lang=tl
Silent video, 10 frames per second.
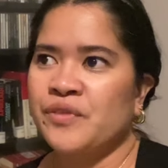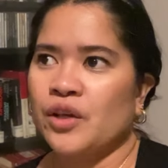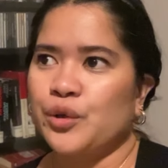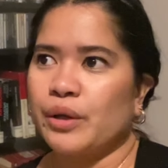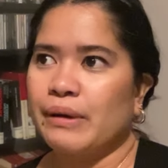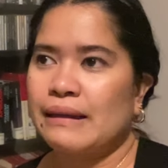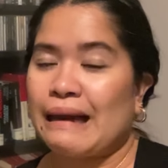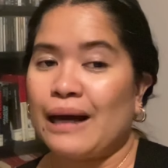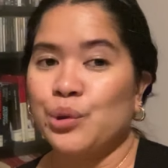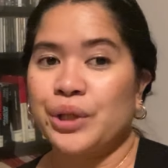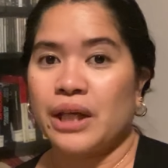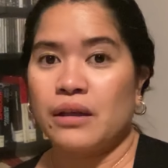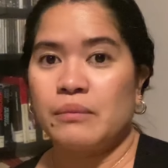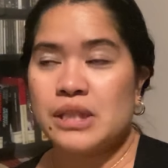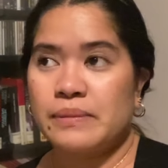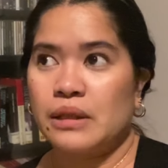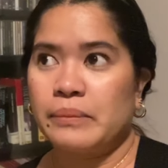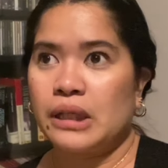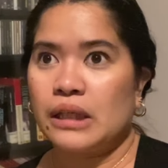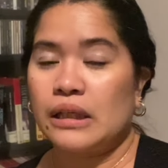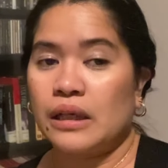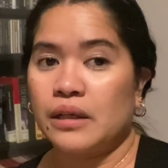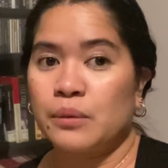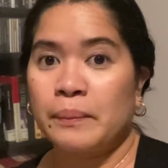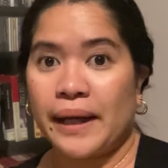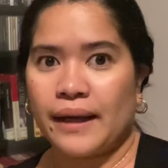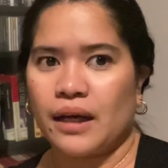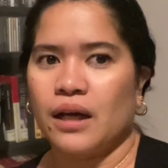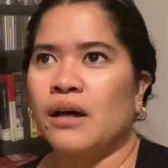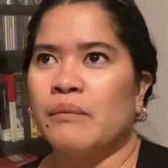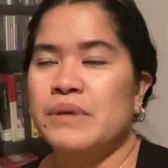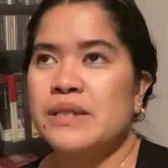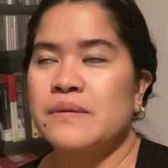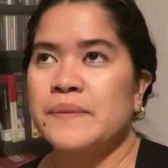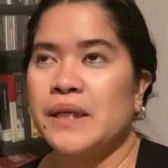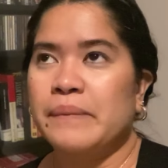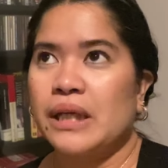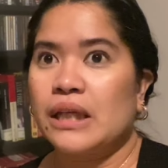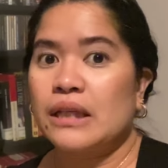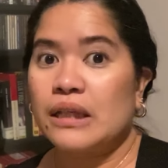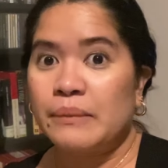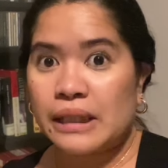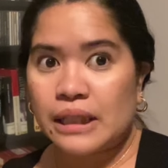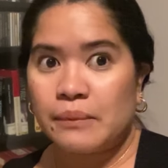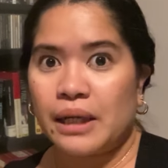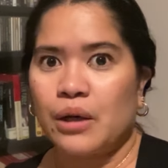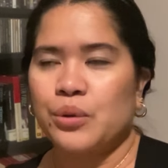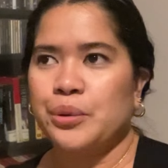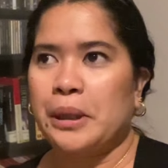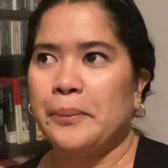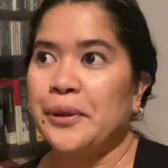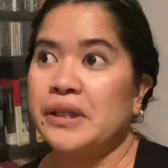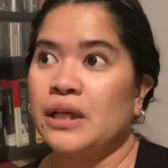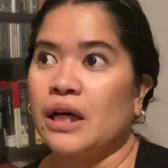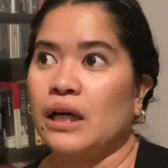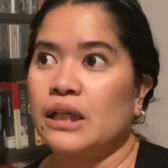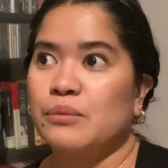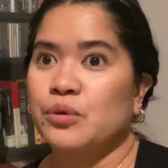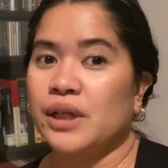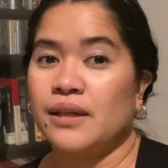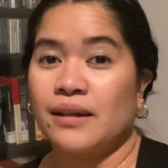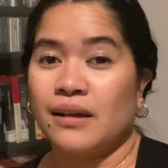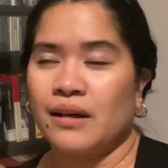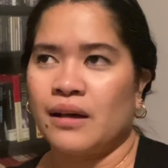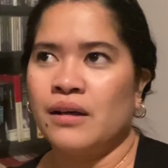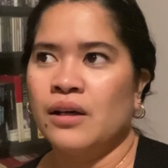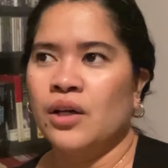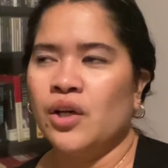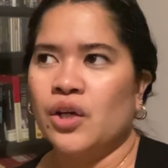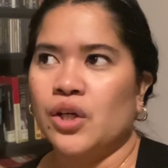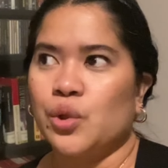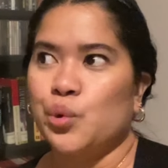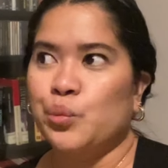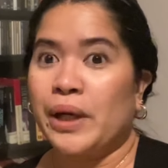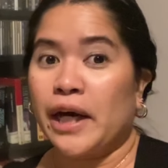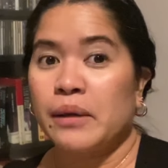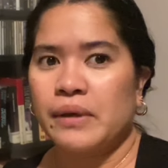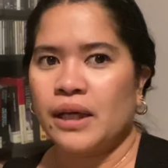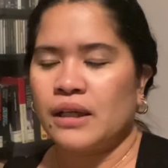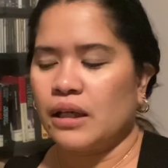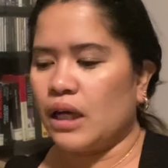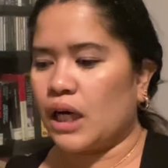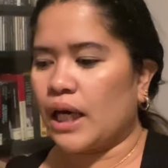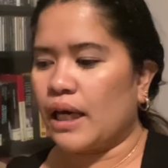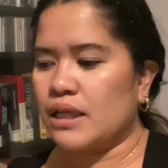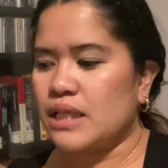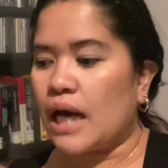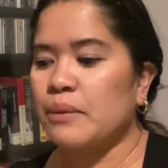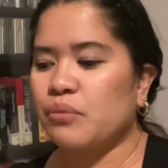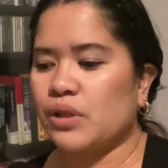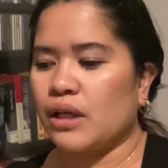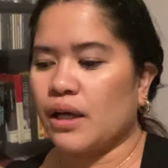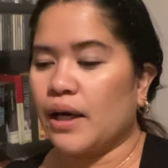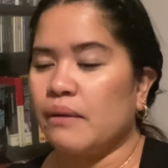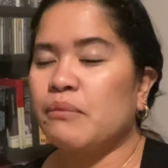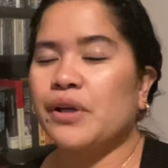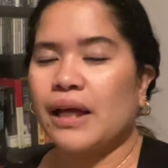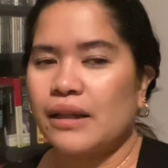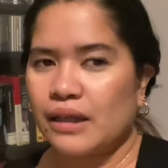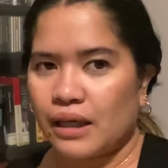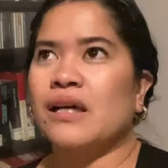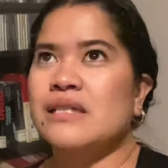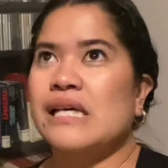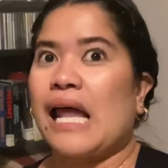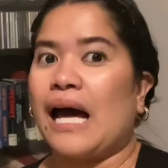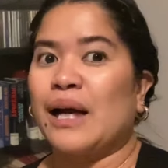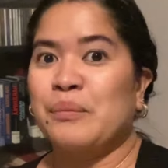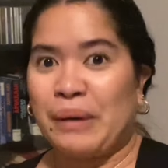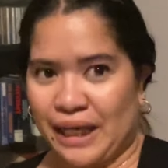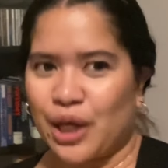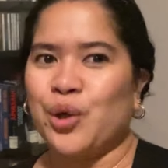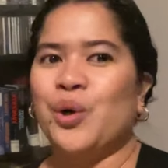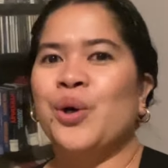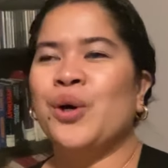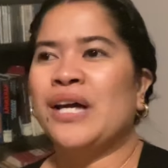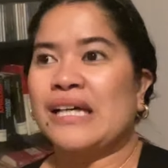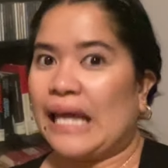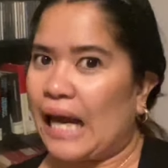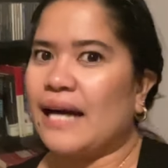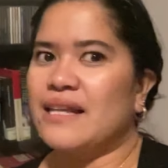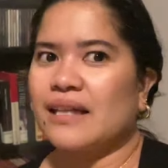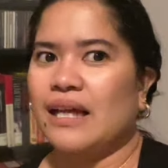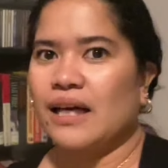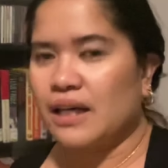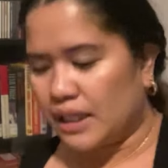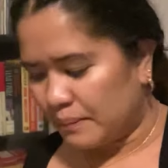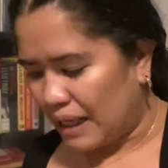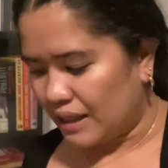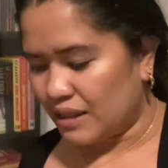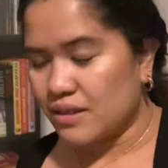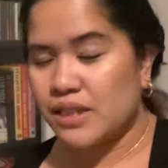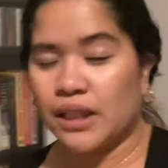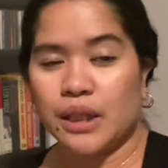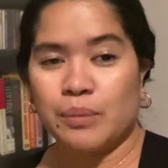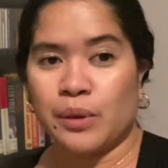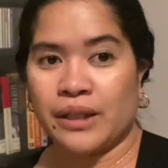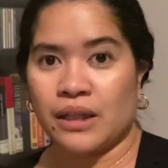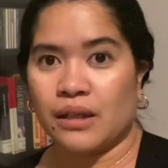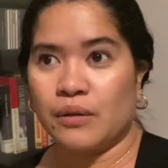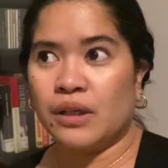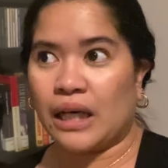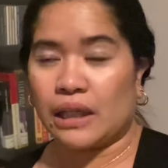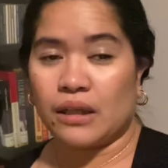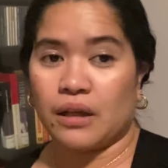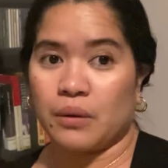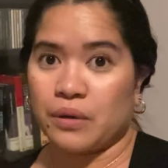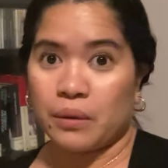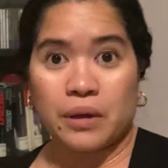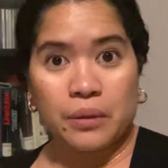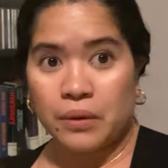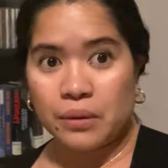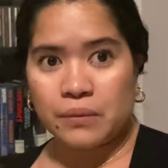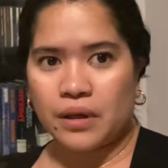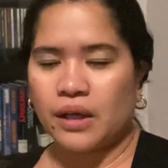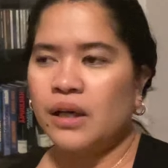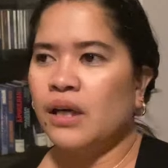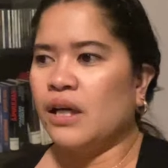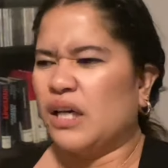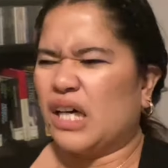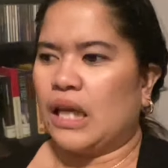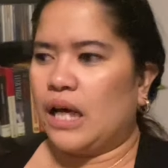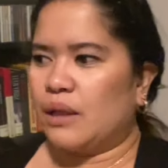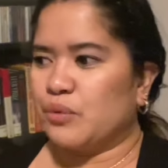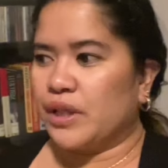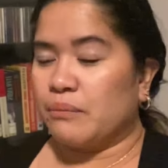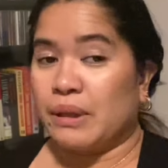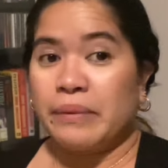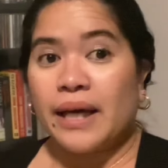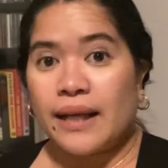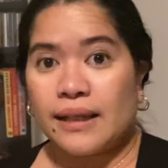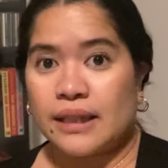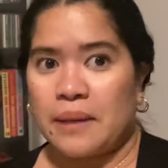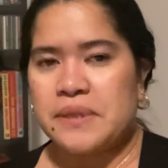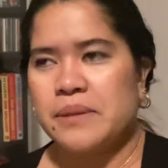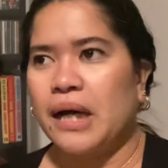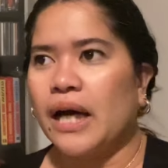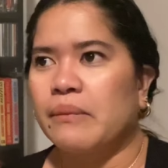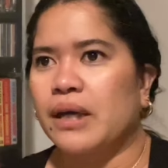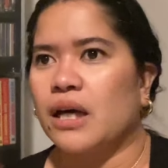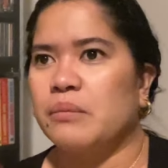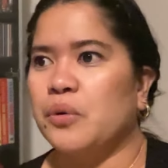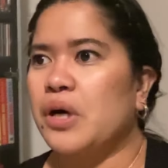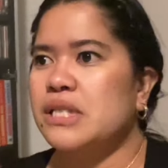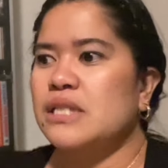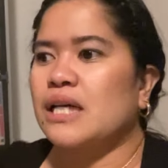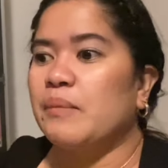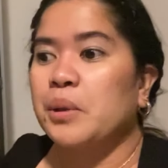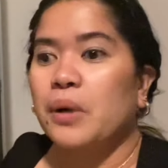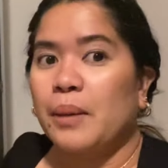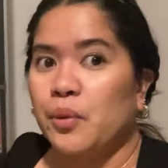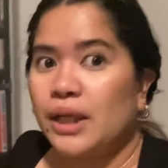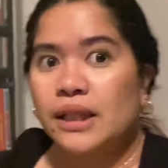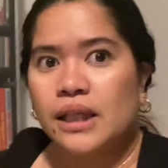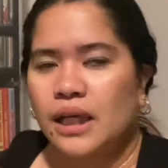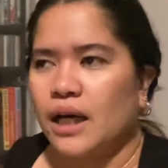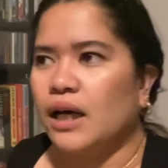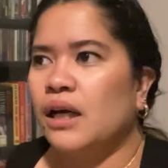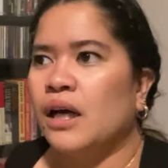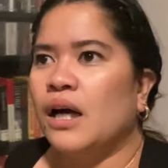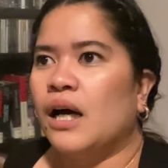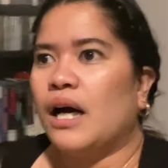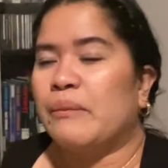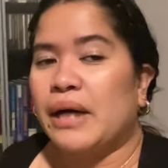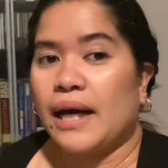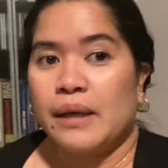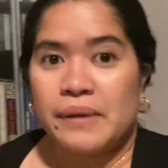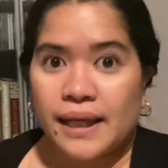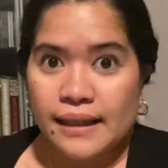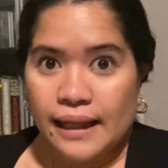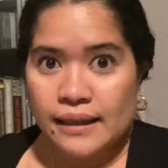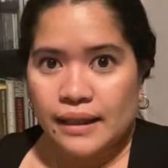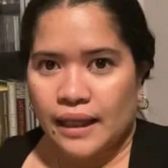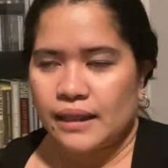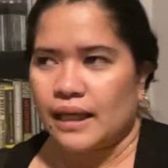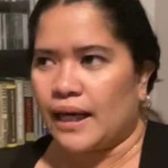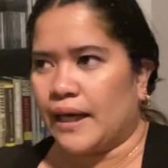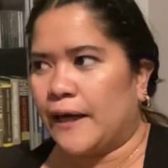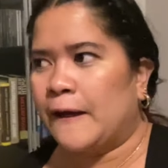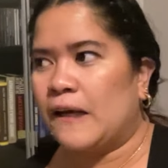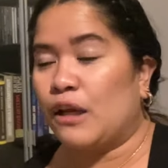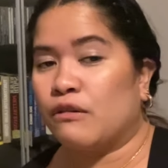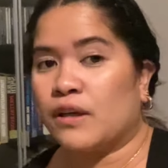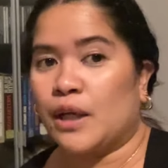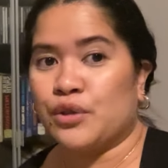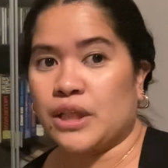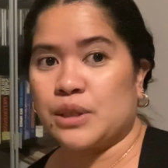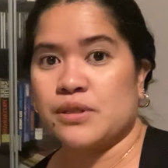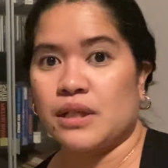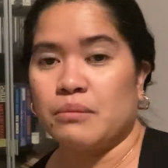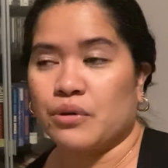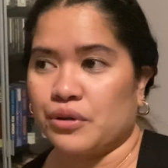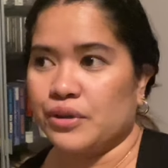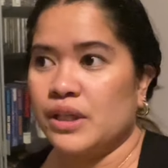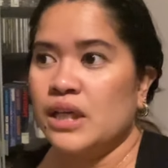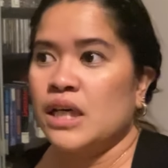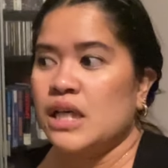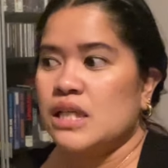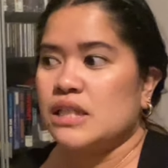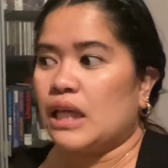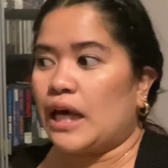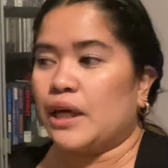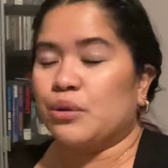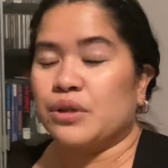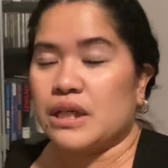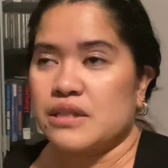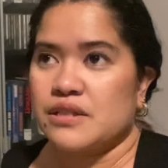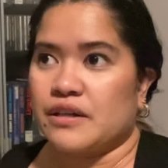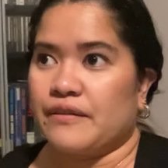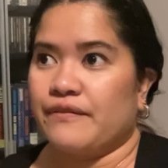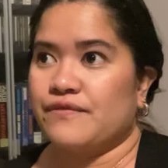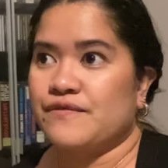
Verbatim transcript: yung ibang tao din, mas pinipili nila yung pera, mas pinipili nila magtrabaho to the point na nakakalimutan na nila yung mga kaibigan nila. Kaya sa akin po talaga, importante silang pareho. Kailangan lang talagang i-balance. Hindi pwedeng lagi na lang work, work, work, work. Kailangan mo ding magbigay ng time sa mga kaibigan mo. Kasi sabi ko nga po kanina, ang mga kaibigan natin ay lalong-lalo na dito sa abroad. Sila yung nagsiserve